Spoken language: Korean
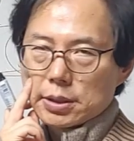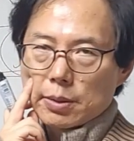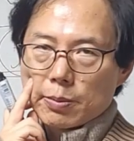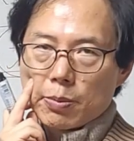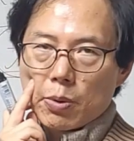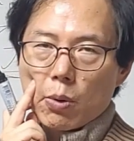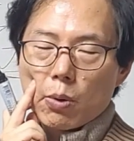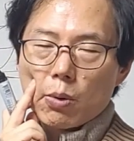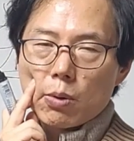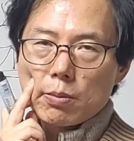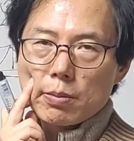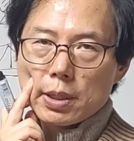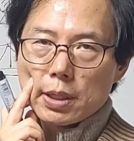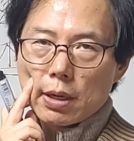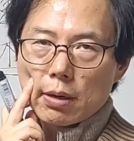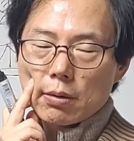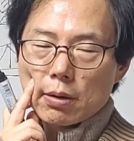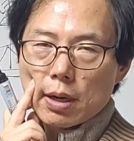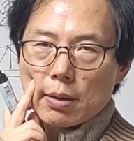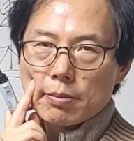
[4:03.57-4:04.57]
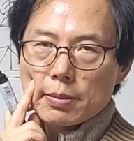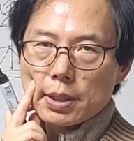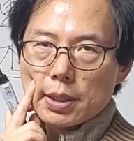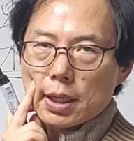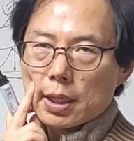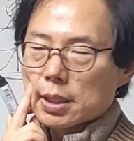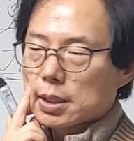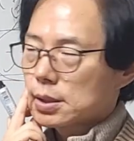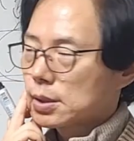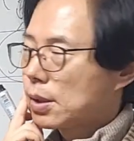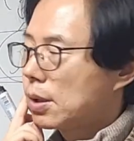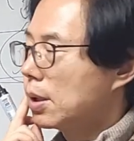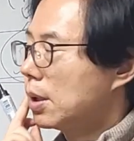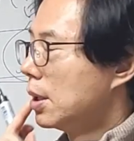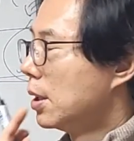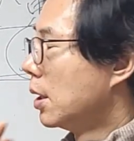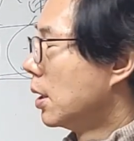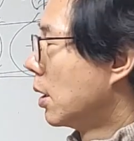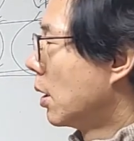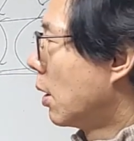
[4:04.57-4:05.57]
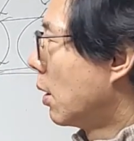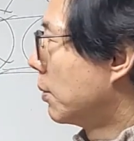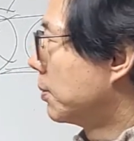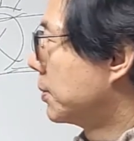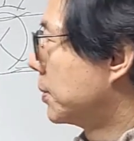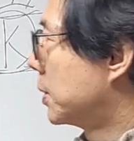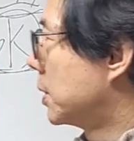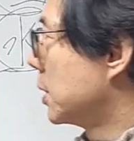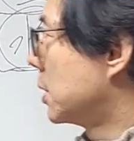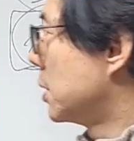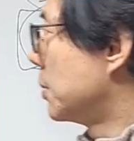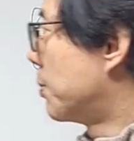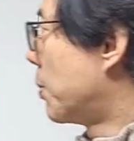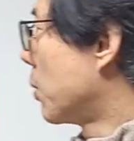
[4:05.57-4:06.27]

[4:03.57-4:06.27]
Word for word: 이제 복음이라고 합니다. 그래서 엎드릴